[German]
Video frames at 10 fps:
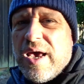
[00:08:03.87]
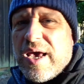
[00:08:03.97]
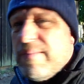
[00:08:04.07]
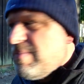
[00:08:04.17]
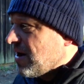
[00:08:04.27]

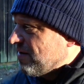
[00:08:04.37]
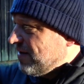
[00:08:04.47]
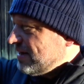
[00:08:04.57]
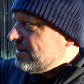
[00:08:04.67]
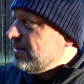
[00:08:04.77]
Im
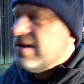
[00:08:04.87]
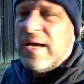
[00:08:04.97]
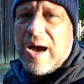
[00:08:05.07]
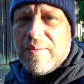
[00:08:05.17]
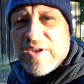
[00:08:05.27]

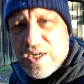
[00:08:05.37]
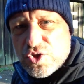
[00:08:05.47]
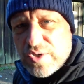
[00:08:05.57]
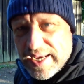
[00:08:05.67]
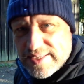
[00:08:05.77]
Westen haben wir dann
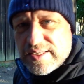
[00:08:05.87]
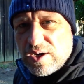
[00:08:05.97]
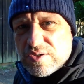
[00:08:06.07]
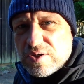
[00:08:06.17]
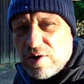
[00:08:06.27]
schon die ersten
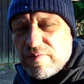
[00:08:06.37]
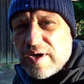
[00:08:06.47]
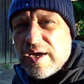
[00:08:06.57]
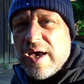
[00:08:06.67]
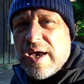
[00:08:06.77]

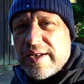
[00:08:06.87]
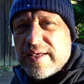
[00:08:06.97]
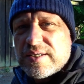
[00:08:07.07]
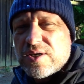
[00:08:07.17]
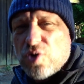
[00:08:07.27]
Ausläufer
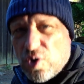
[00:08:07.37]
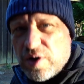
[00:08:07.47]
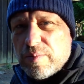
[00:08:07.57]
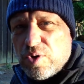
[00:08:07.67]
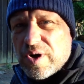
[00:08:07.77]
des
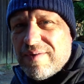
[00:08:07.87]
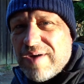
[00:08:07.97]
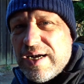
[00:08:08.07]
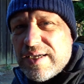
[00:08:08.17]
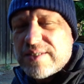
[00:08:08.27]
Teutoburger
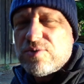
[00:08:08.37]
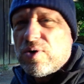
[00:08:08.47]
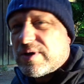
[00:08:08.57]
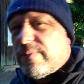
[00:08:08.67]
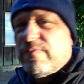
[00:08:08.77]
Waldes.
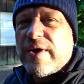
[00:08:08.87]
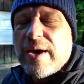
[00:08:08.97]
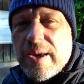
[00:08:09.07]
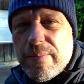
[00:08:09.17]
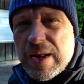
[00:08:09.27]
Dort sind
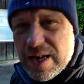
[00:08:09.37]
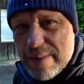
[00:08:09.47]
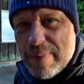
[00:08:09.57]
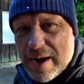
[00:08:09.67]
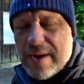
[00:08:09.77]
wir im
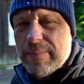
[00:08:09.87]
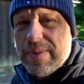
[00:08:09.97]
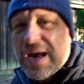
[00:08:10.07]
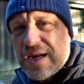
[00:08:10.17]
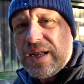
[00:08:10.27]
Lipper
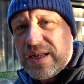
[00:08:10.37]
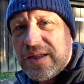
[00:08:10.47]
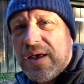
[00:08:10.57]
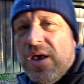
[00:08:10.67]
Bergland.